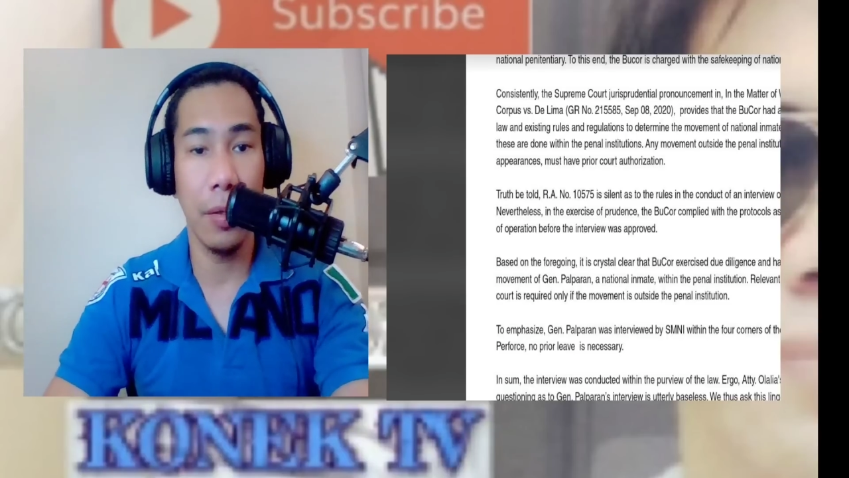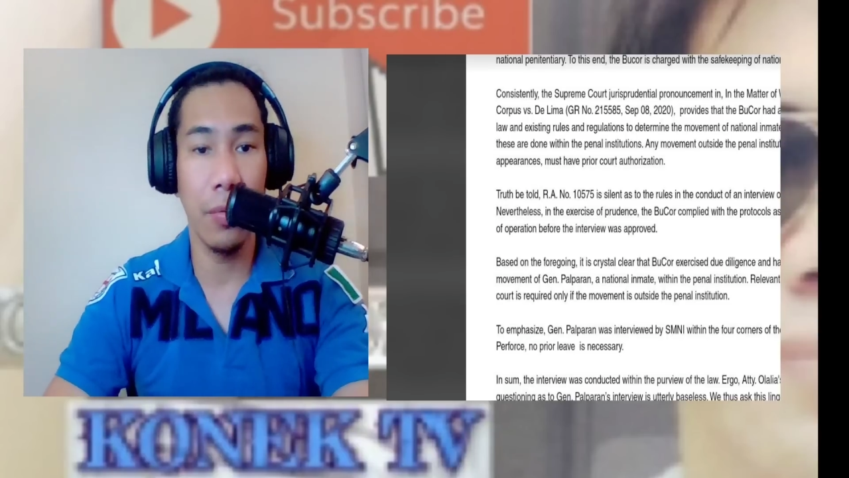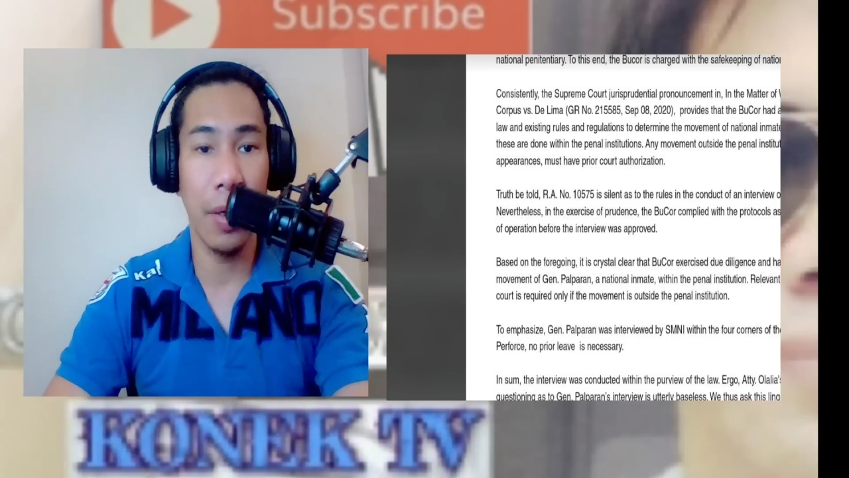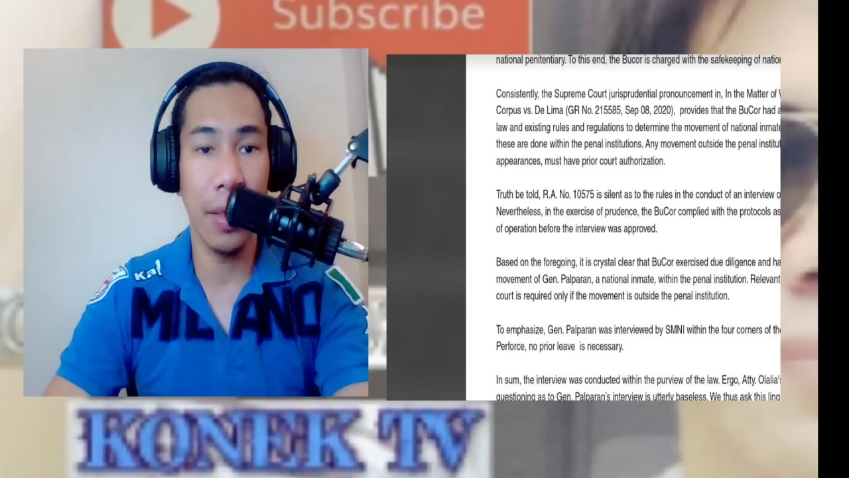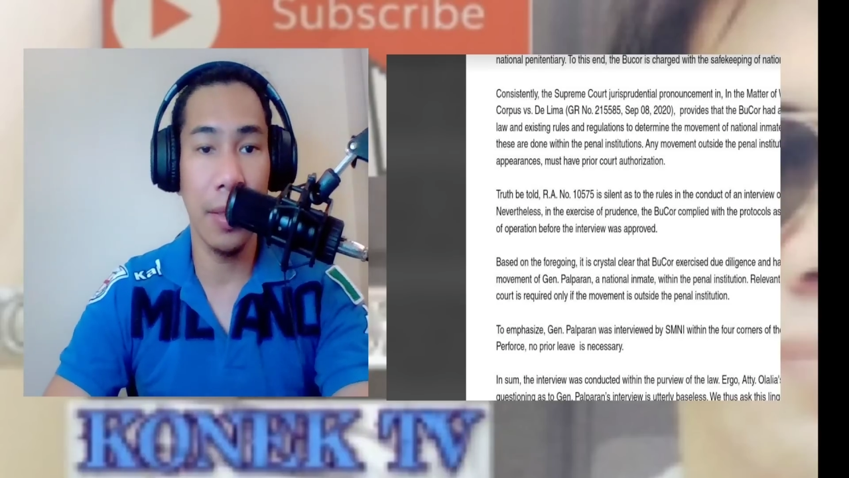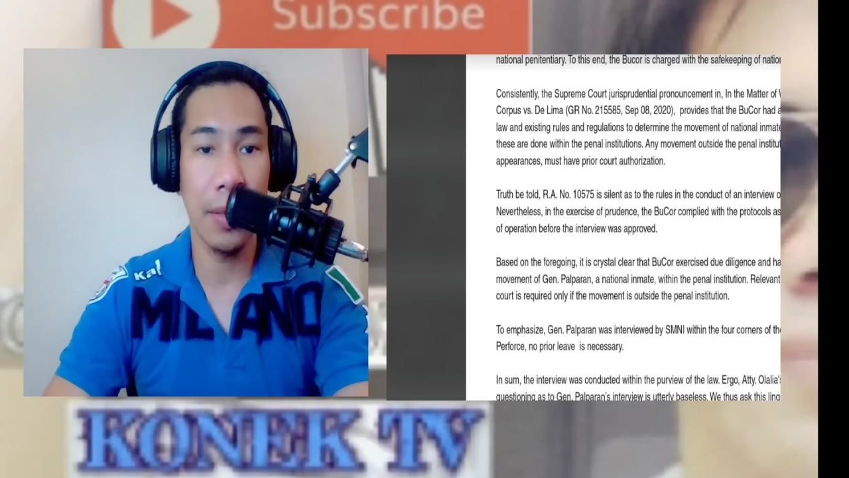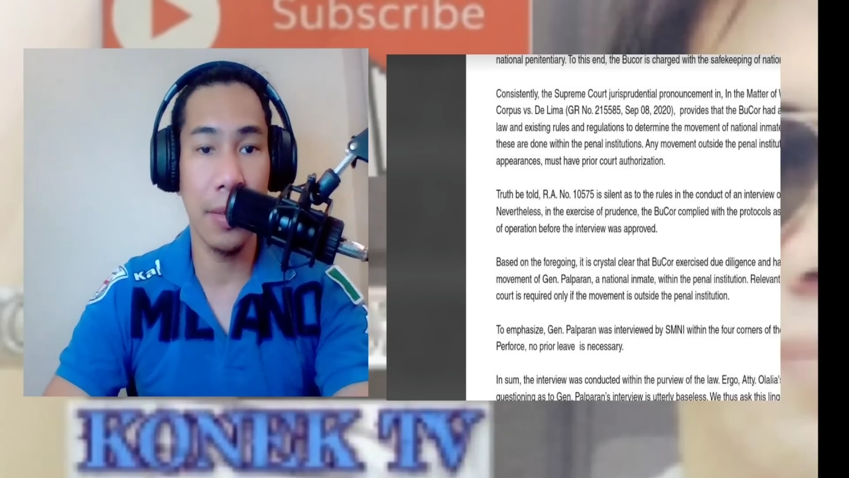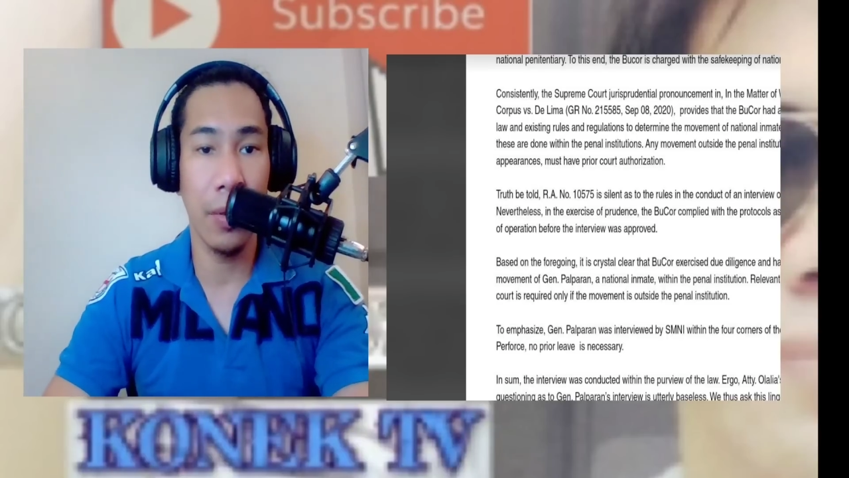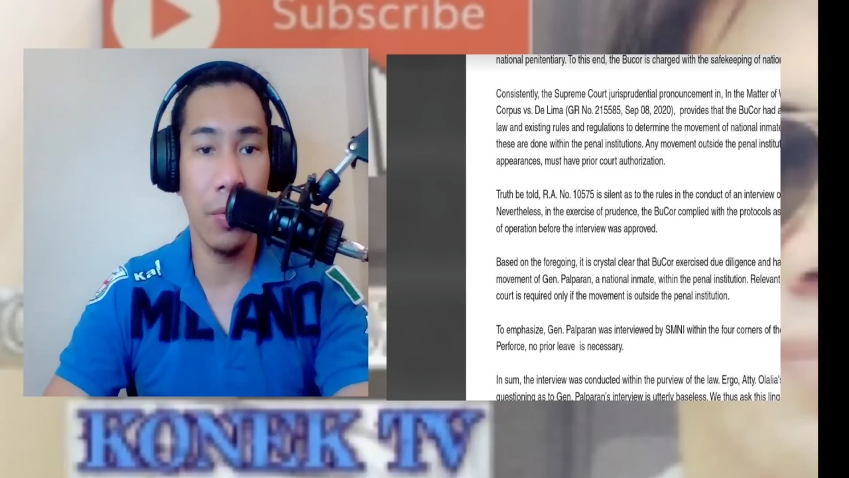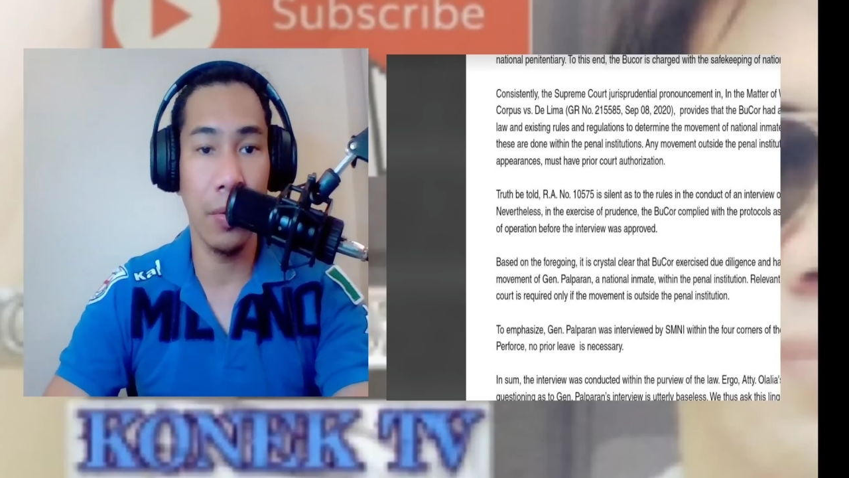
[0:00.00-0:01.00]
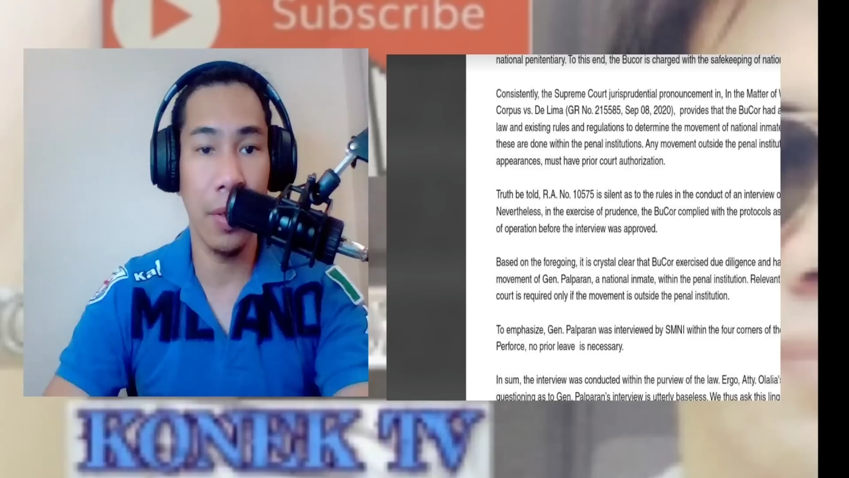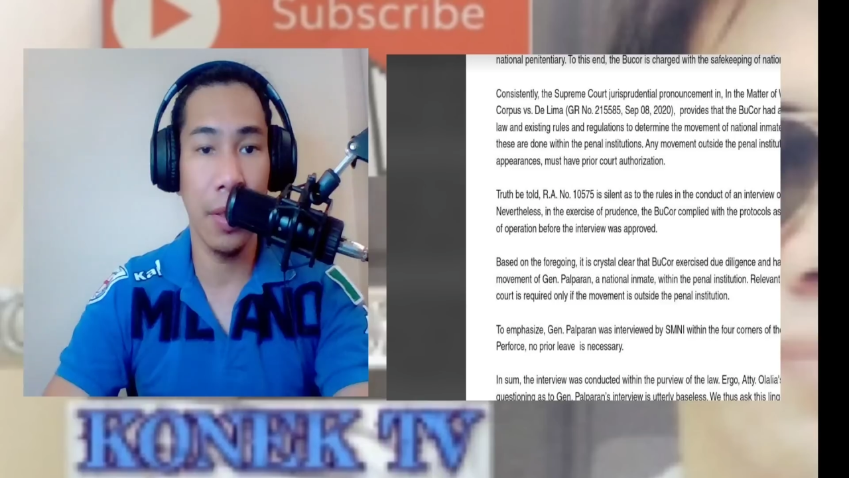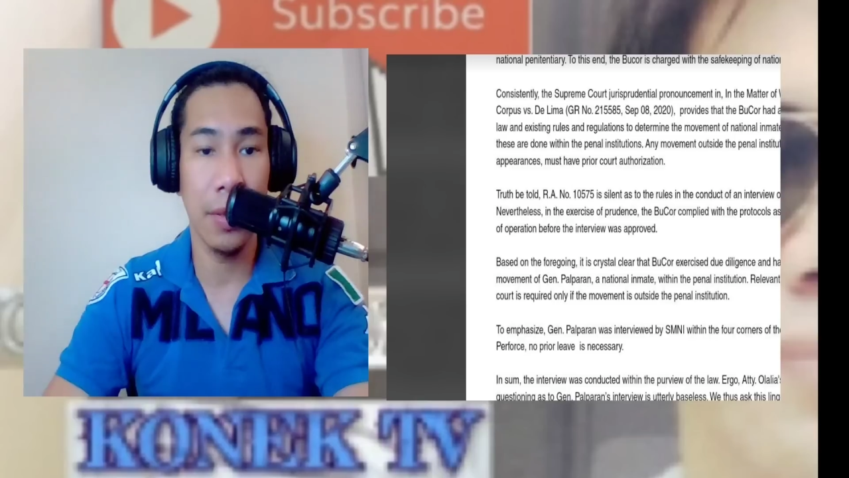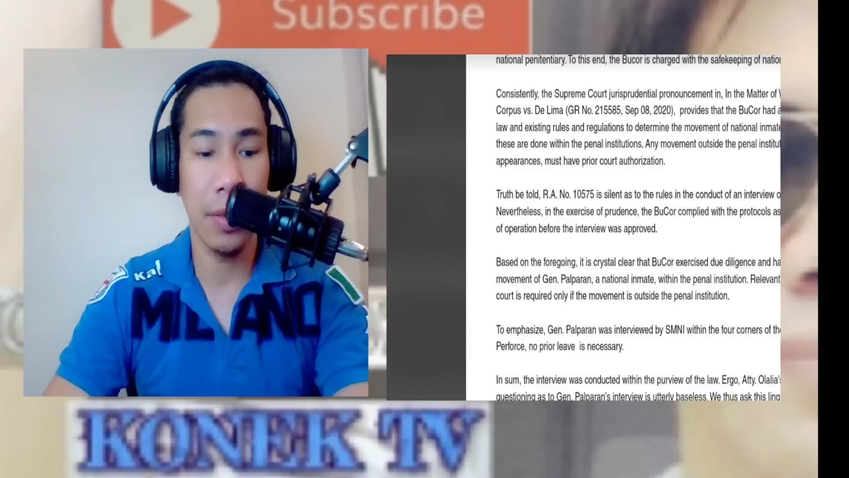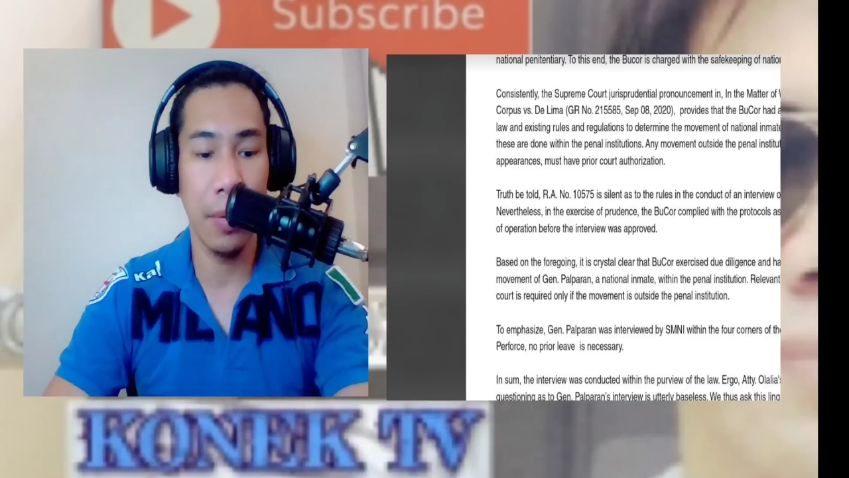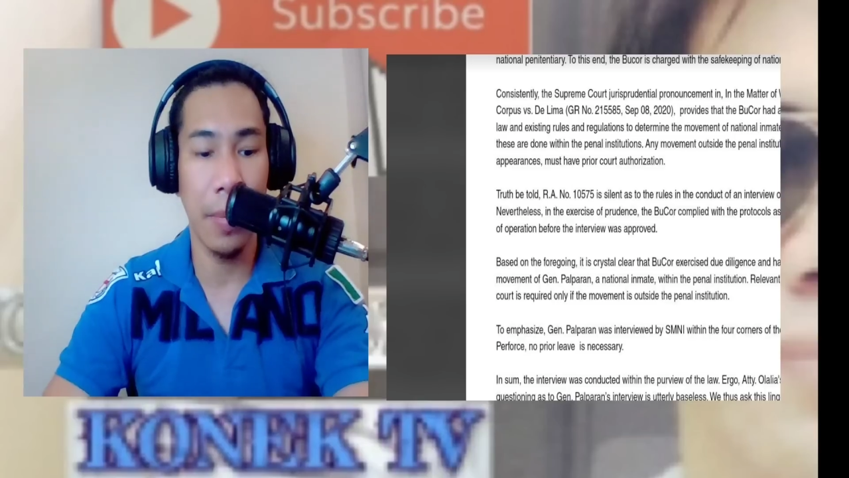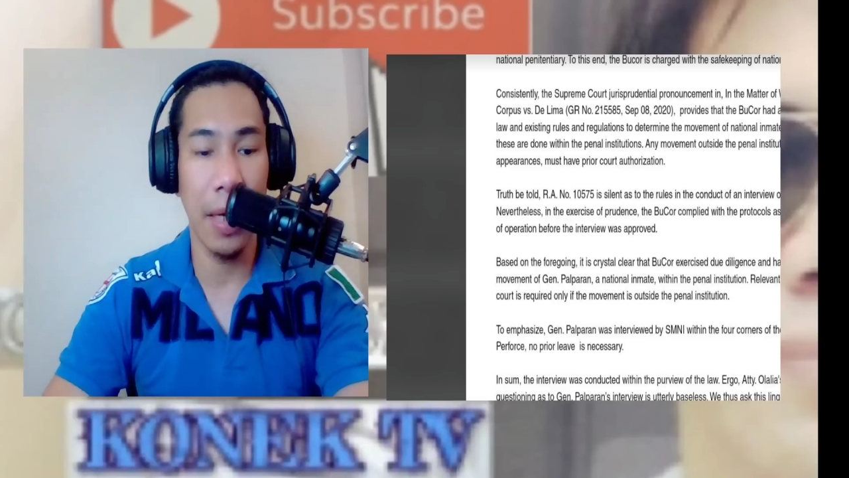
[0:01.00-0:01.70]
yung kanyang sagot ah, sa iba.